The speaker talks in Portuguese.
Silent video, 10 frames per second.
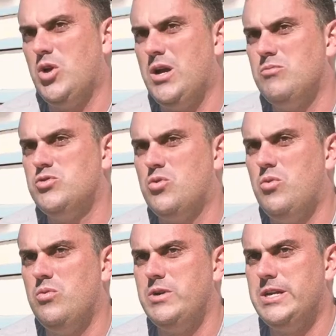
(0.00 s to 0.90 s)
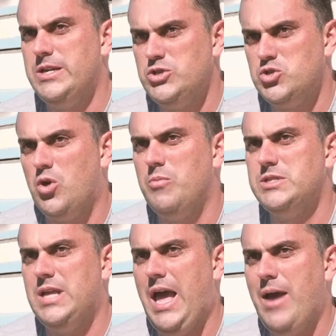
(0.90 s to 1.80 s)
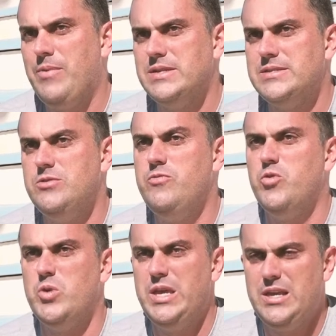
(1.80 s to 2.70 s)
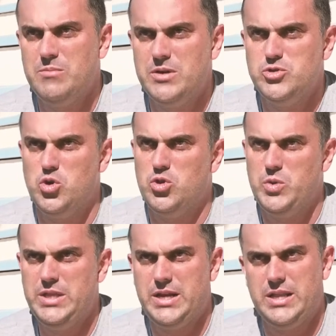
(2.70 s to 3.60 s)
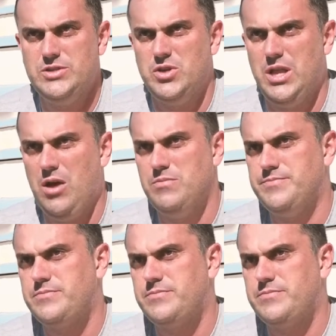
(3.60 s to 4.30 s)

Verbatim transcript: Jogamos com grandes nomes na época, Silvio Hickman, que jogou no Internacional,